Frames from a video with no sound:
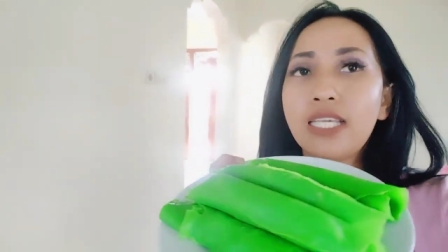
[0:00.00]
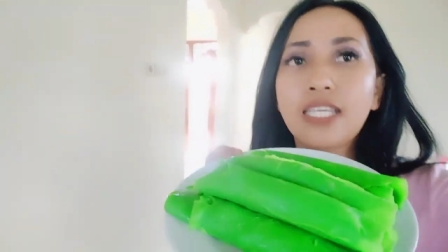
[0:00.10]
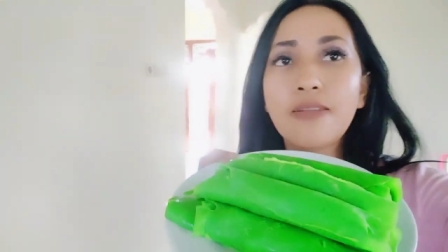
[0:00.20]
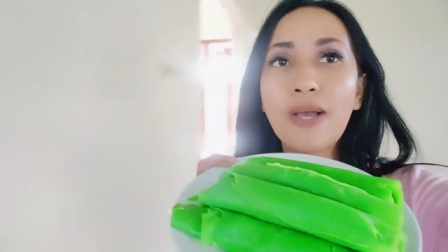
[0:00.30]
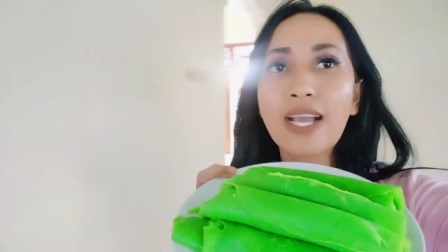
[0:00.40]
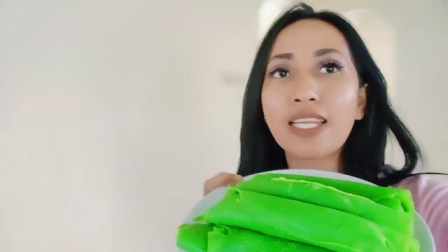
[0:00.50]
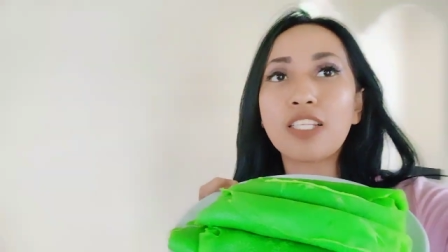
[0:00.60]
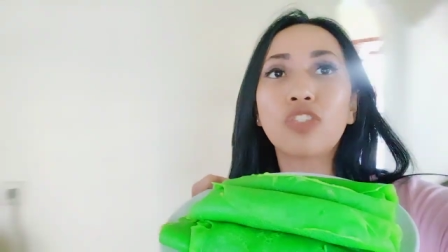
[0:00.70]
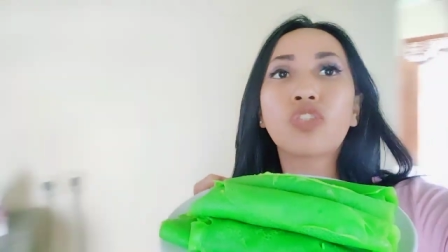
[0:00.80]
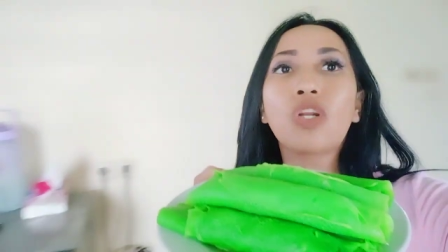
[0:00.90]
Ini
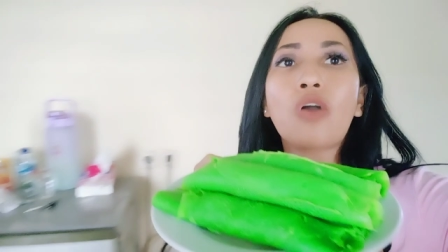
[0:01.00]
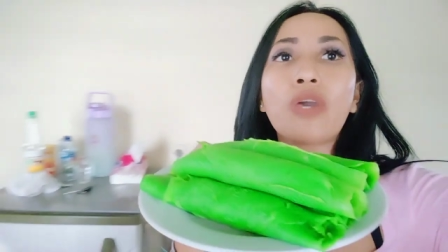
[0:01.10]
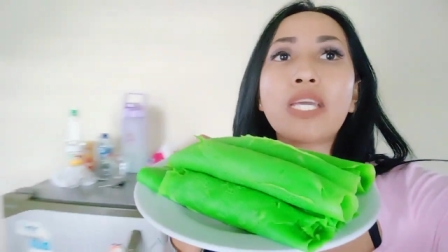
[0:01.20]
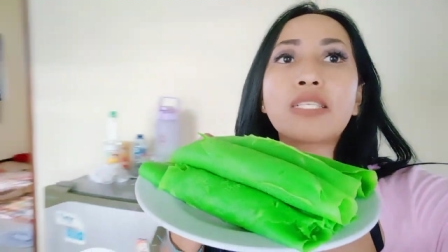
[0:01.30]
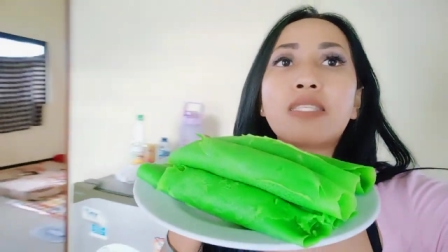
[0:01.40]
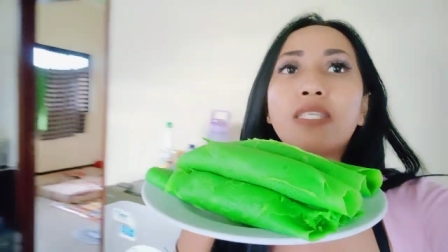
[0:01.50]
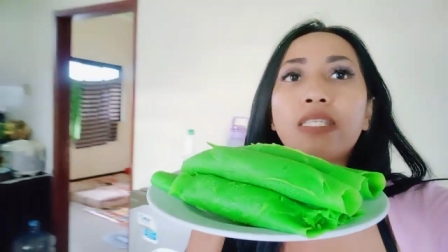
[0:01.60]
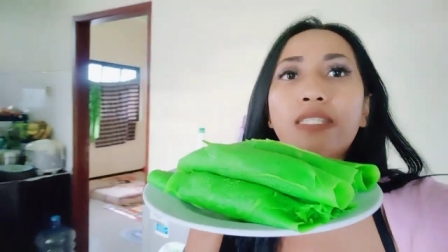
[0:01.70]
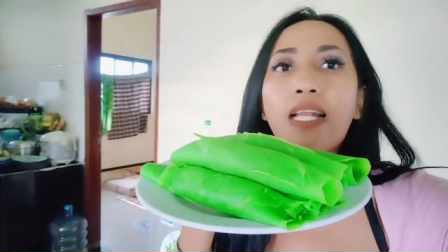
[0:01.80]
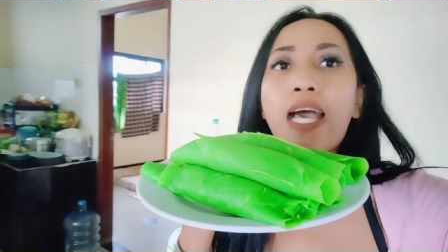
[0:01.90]
makanan
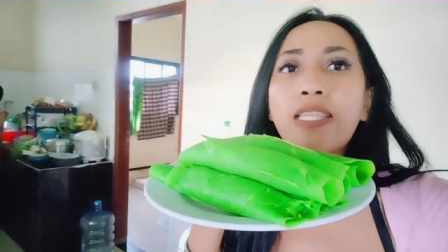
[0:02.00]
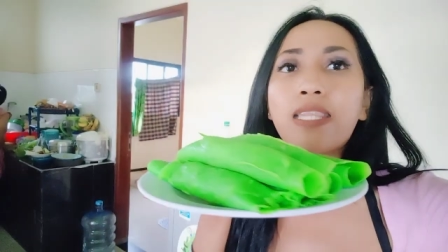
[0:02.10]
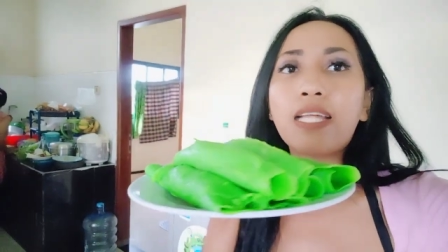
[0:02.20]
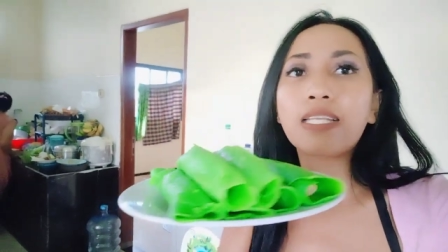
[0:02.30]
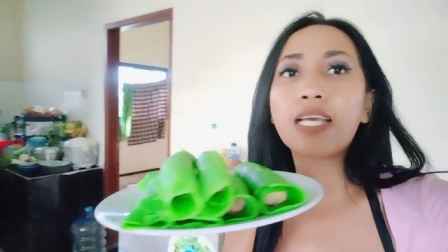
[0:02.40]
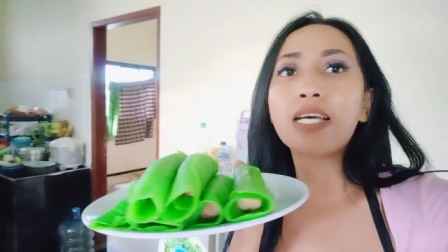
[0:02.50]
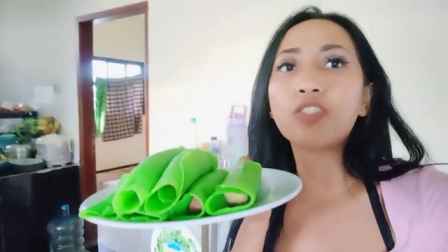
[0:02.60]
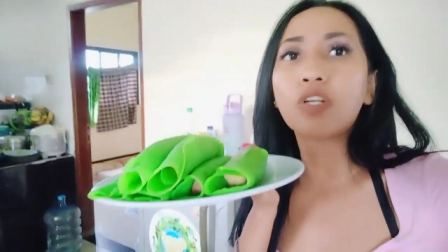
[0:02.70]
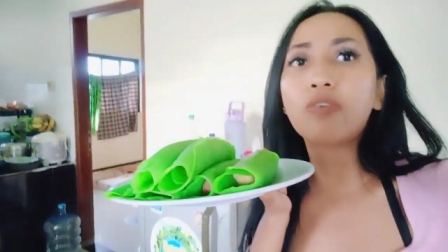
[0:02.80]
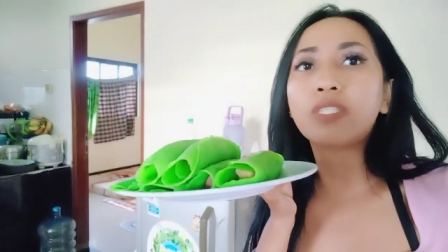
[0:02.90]
Sulawesi Selatan ya,
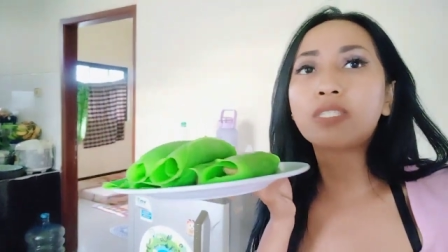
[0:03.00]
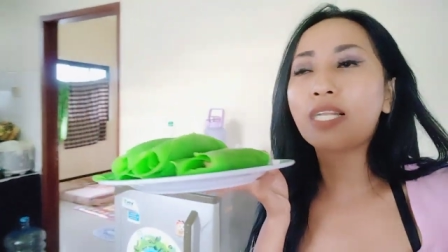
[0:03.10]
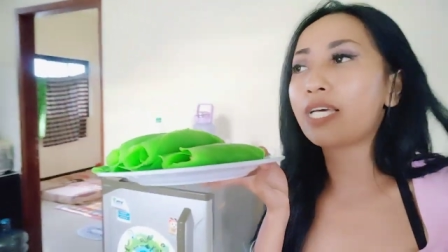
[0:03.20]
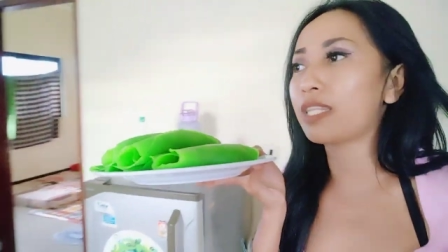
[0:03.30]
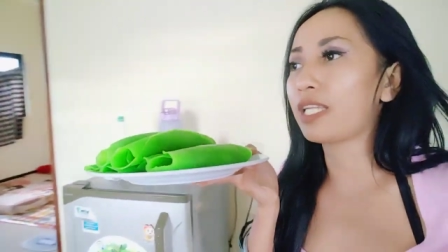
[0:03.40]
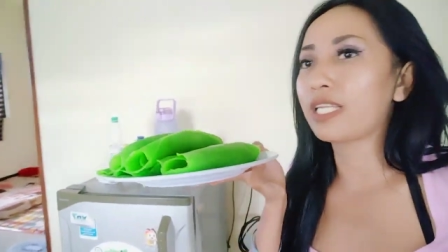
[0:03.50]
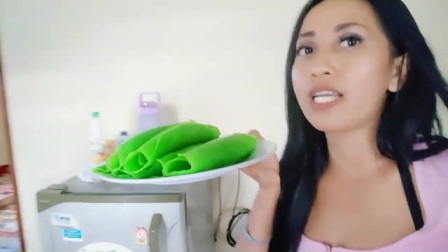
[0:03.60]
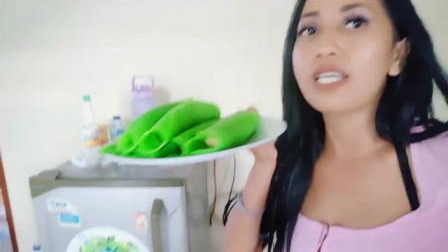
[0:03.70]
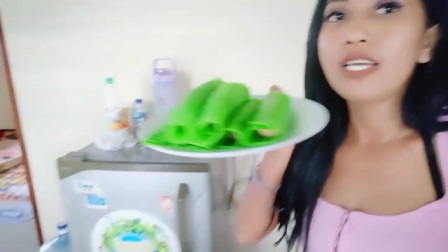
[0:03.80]
Sulawesi Selatan ya.